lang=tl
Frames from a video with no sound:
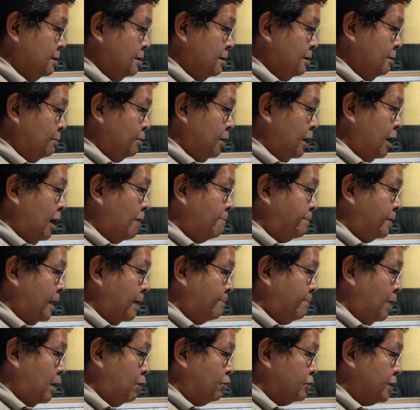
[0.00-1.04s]
mula nga pala
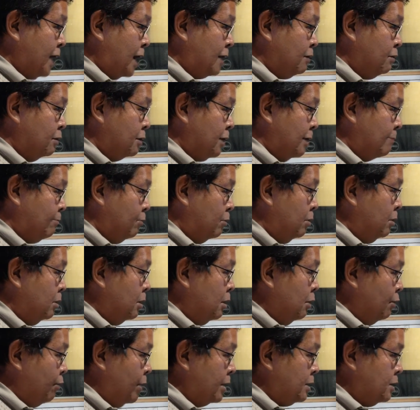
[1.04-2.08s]
man ko tanon mo
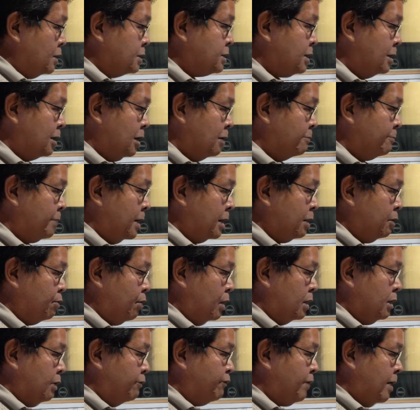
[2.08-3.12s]
when you celebrate
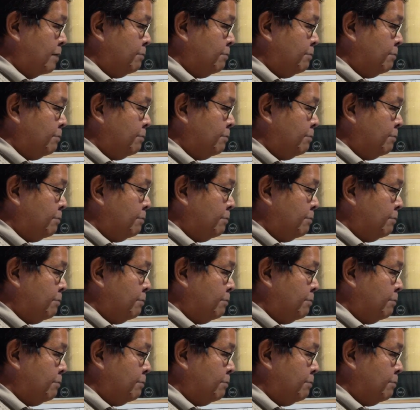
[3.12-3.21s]
25